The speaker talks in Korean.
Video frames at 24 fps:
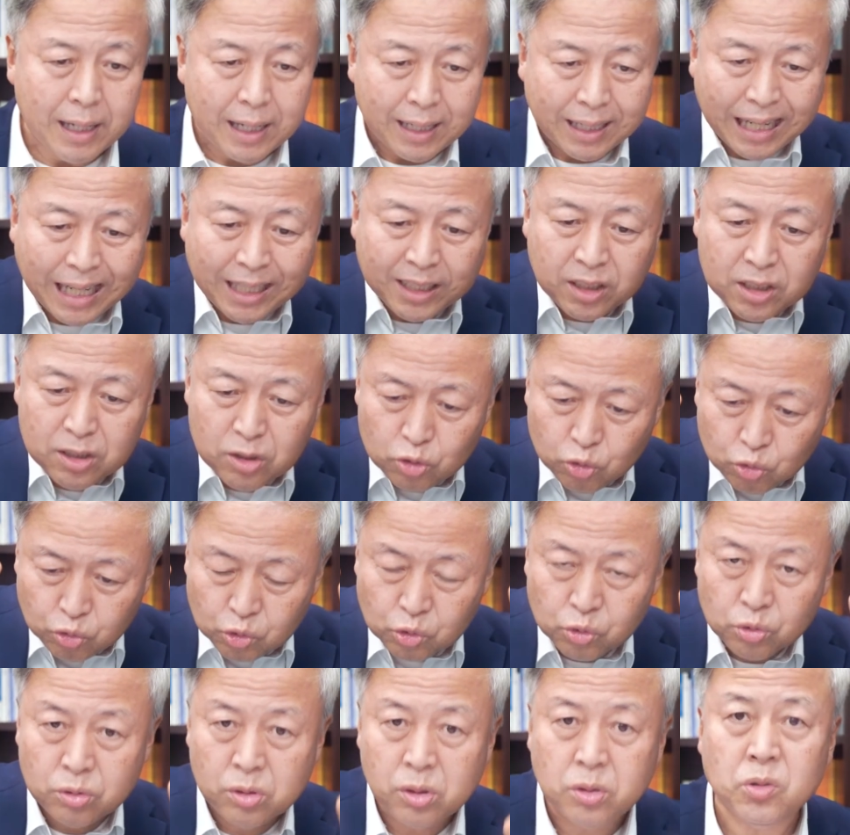같은
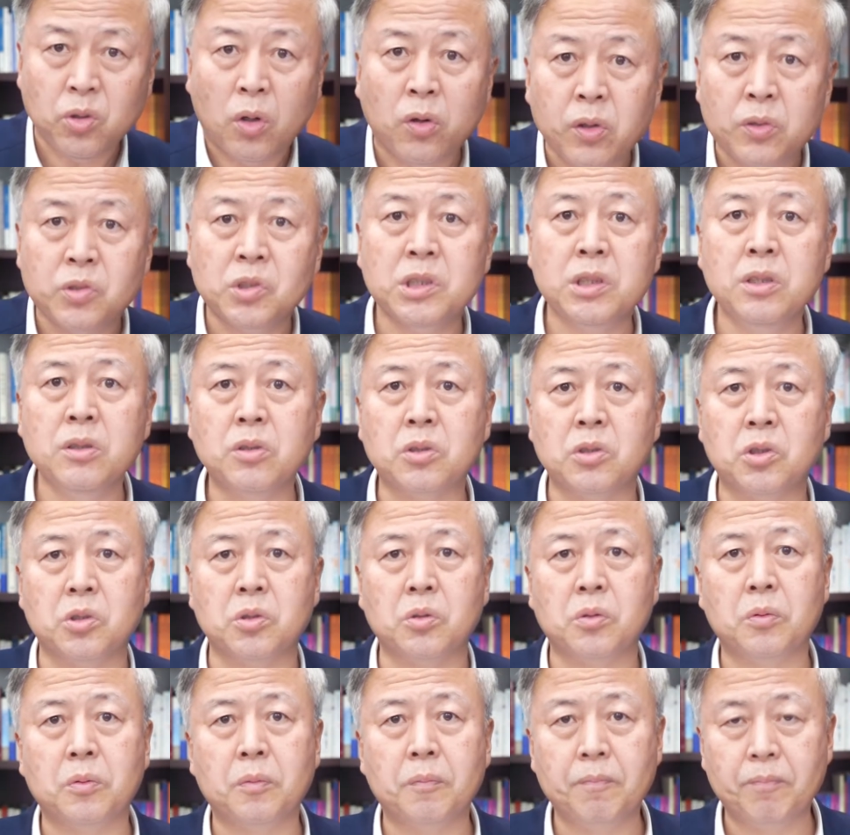수준으로 떨어지는
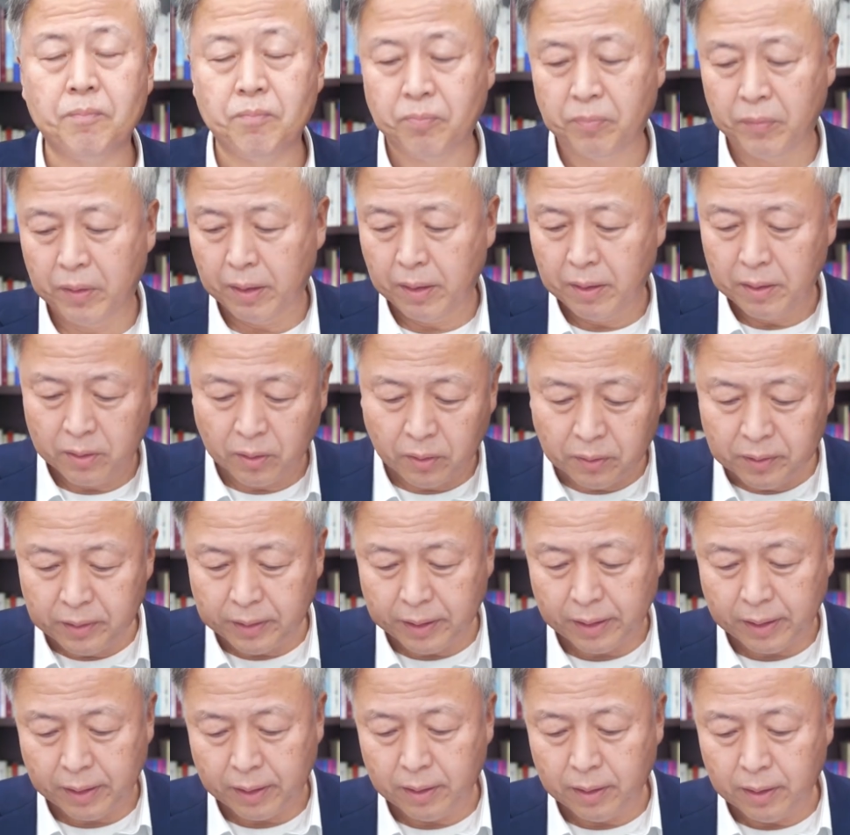거죠.
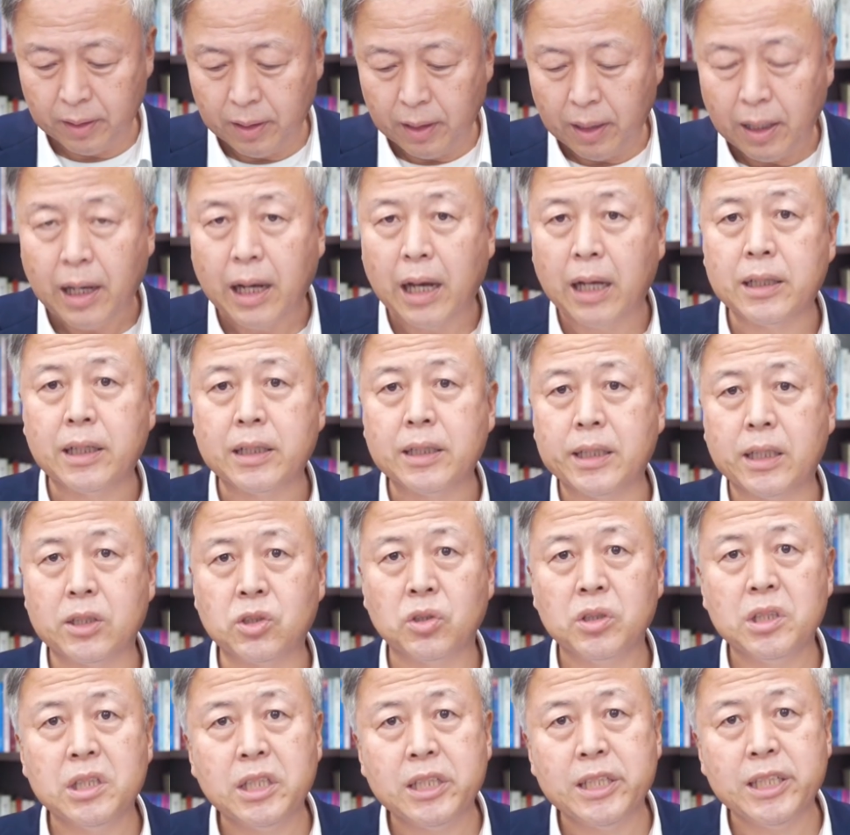그런데
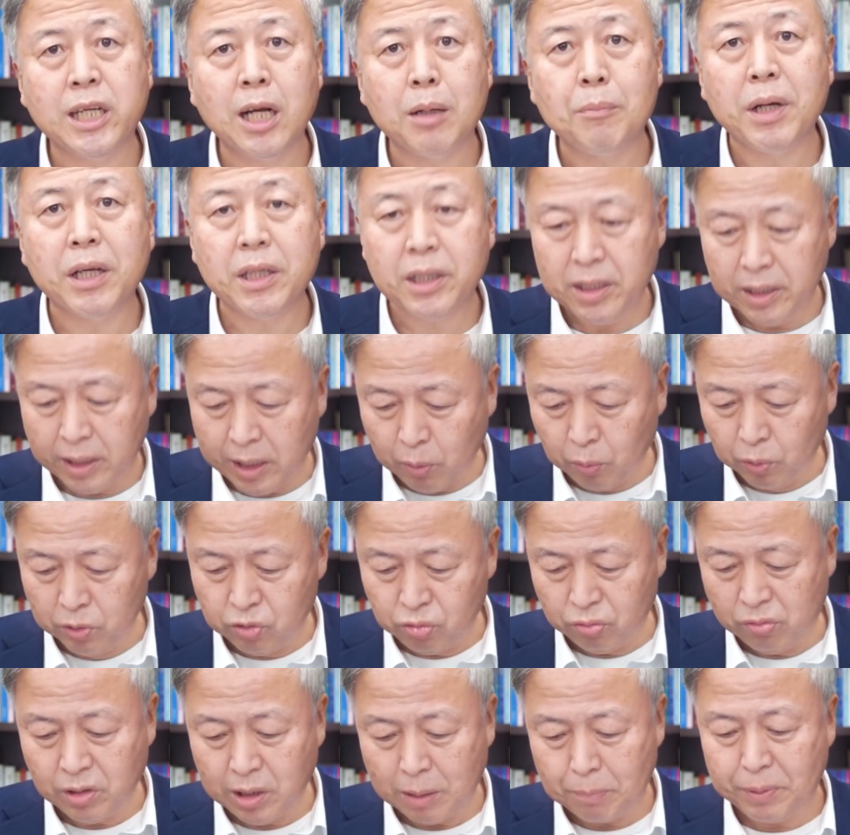하나님께서는 기가 막히게
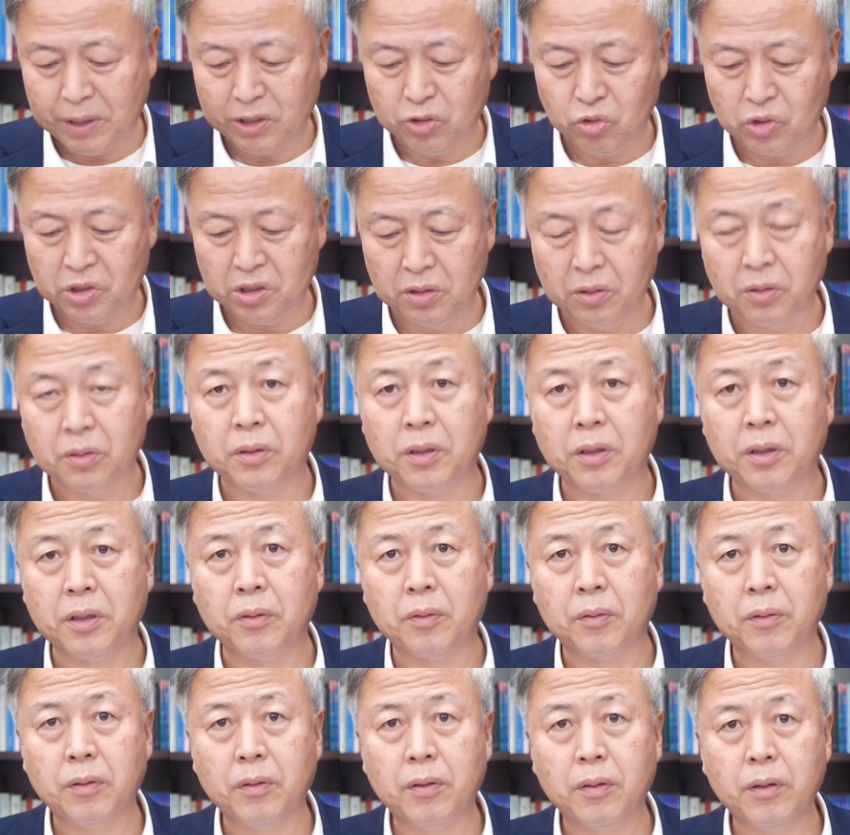원수를 갚아주시는 거예요.
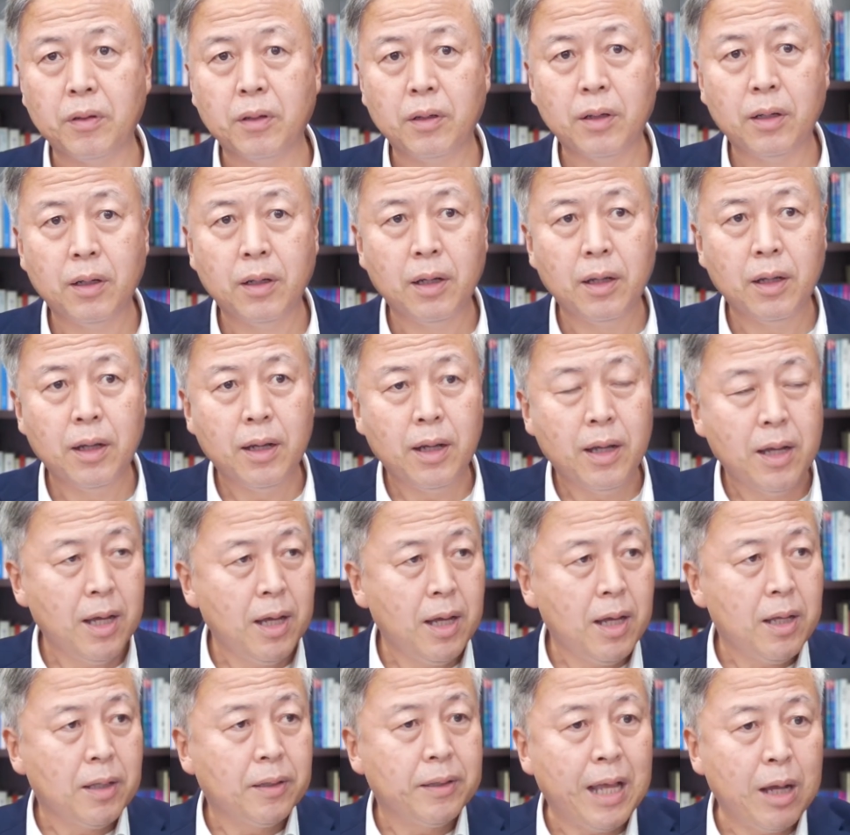
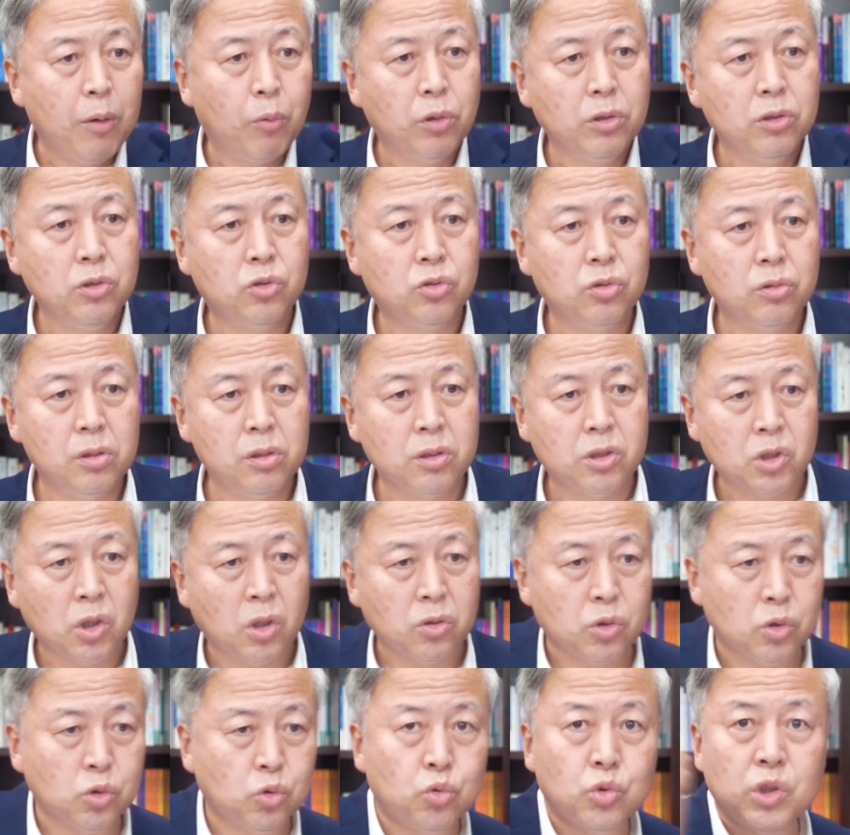내 원수를
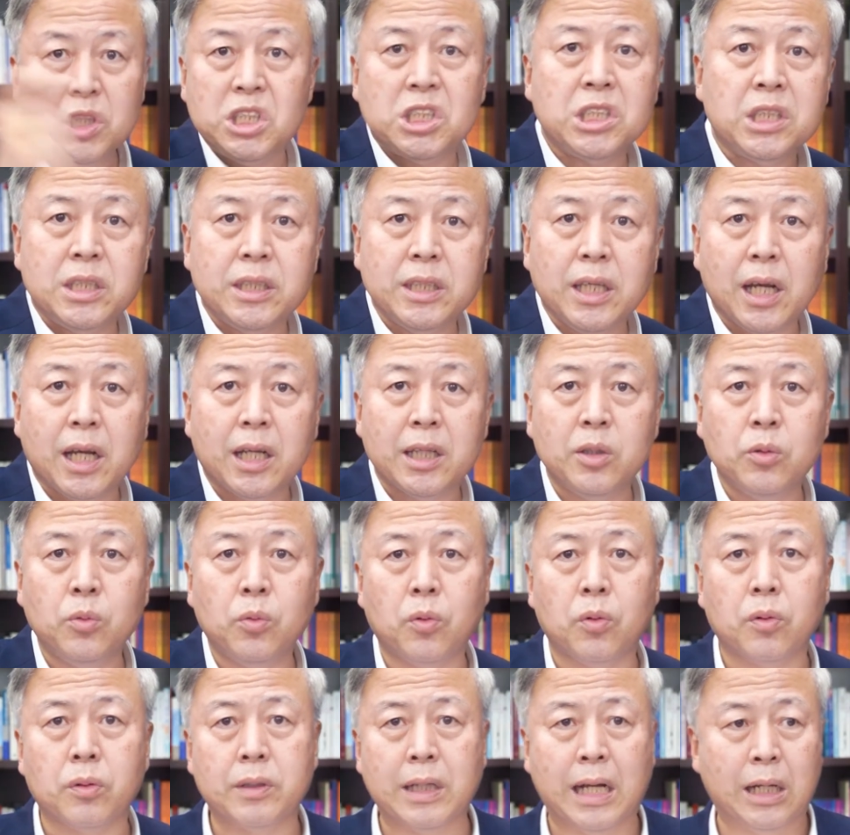쳐서 죽이시는 게
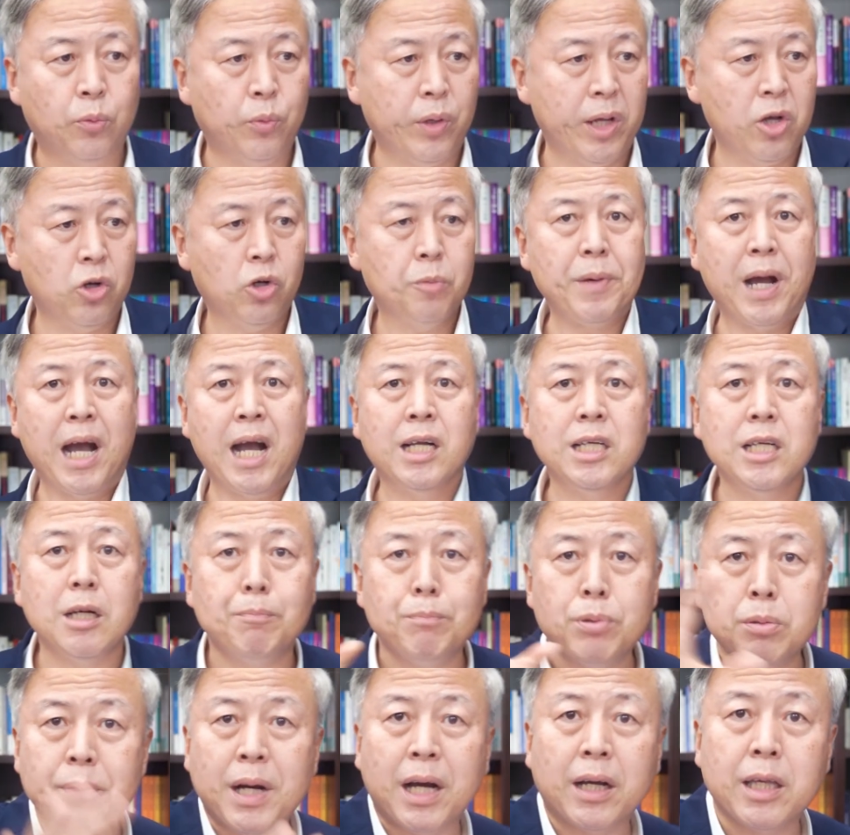아니고 나로 하여금
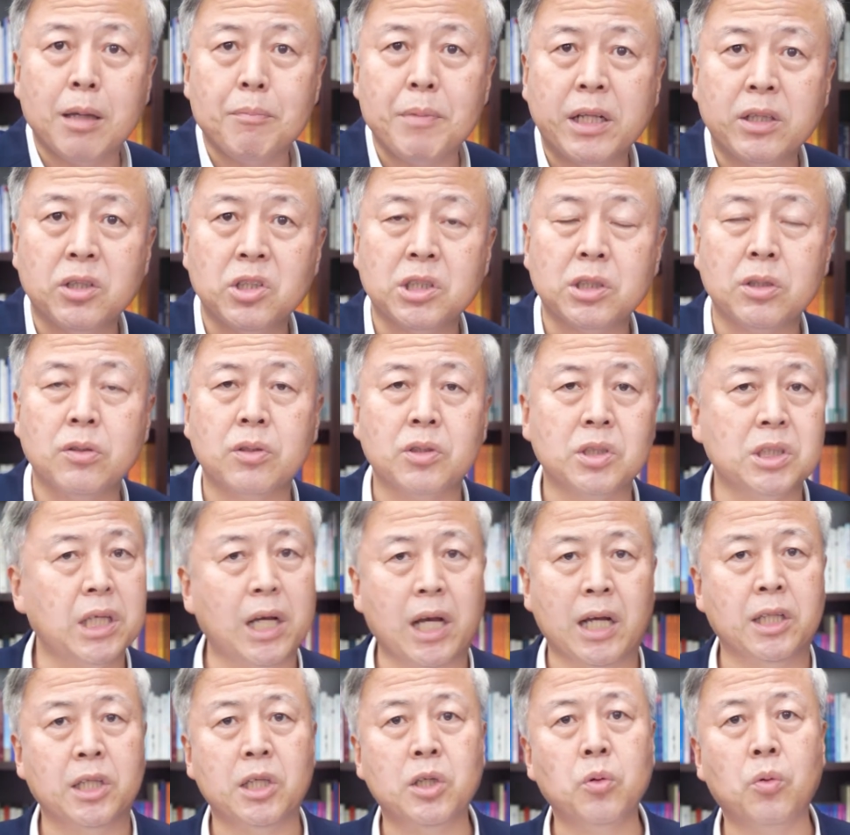안갚음하게 만드시는 것이
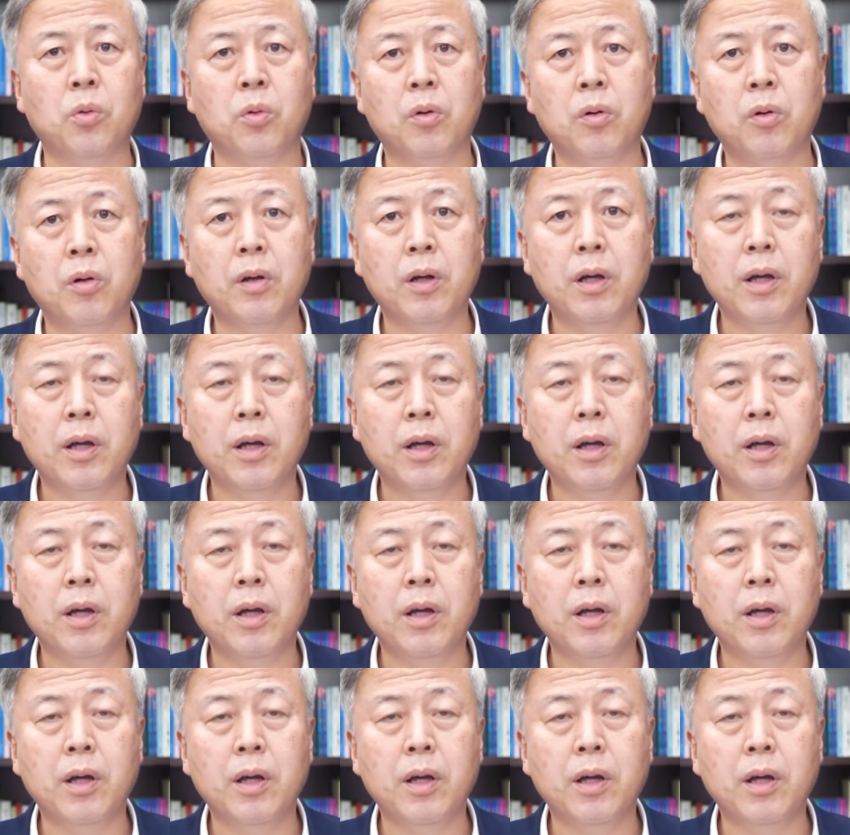아니고